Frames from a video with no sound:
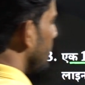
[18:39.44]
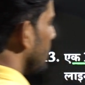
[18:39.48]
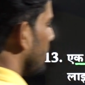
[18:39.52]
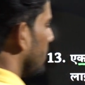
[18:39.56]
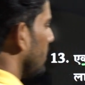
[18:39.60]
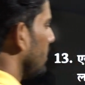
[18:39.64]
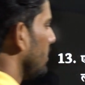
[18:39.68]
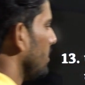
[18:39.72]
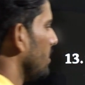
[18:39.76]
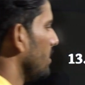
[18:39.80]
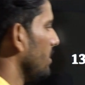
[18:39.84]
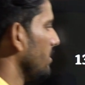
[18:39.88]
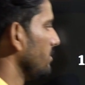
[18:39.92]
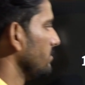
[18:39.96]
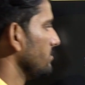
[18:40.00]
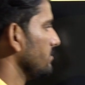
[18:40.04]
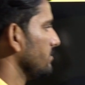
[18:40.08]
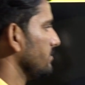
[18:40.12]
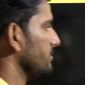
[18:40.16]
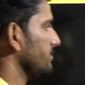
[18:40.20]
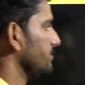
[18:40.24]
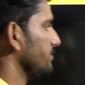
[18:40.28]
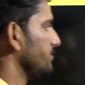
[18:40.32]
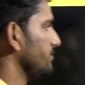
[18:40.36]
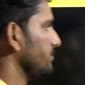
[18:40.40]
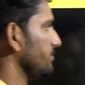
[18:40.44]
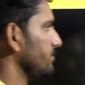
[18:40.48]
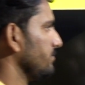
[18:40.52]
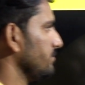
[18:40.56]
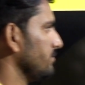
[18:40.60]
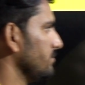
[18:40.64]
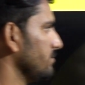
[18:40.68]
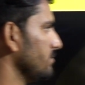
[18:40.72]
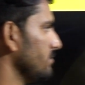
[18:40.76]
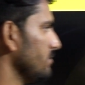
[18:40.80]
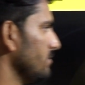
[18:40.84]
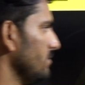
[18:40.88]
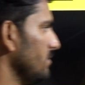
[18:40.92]
ट्रेन है
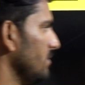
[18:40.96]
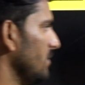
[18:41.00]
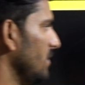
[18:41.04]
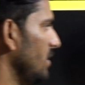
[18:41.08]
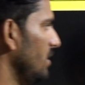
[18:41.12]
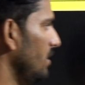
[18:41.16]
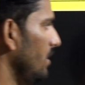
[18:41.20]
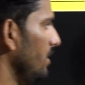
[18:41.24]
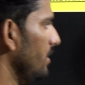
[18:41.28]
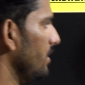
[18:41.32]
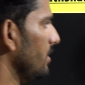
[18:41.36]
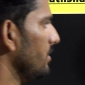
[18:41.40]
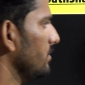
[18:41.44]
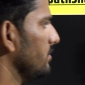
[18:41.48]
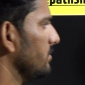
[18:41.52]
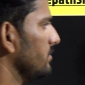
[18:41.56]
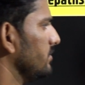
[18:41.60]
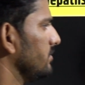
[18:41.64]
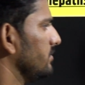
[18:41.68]
ठीक है